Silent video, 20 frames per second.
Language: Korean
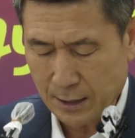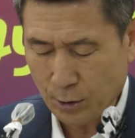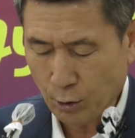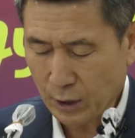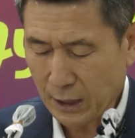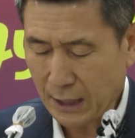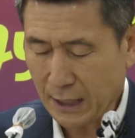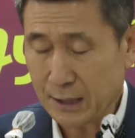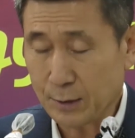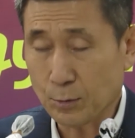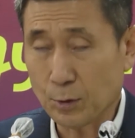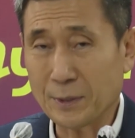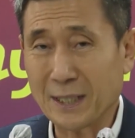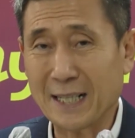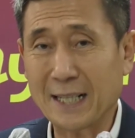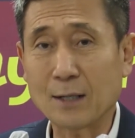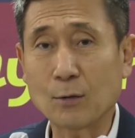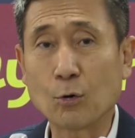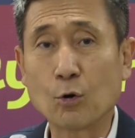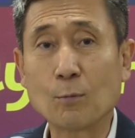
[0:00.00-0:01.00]
효과 가지고 보면
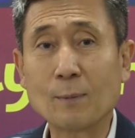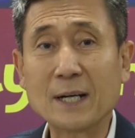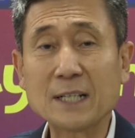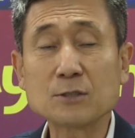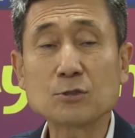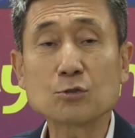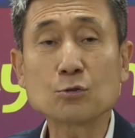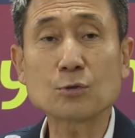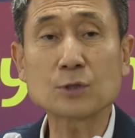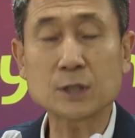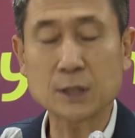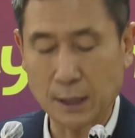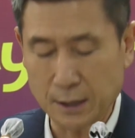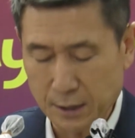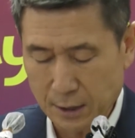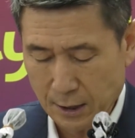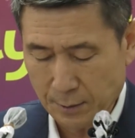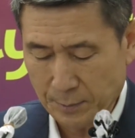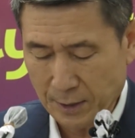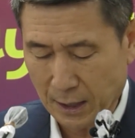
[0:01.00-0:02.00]
한 오만
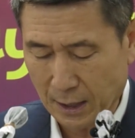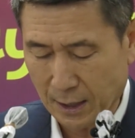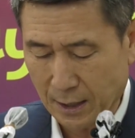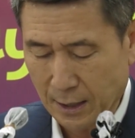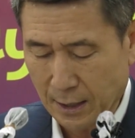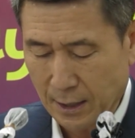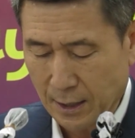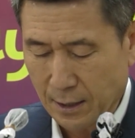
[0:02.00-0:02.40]
육천여 명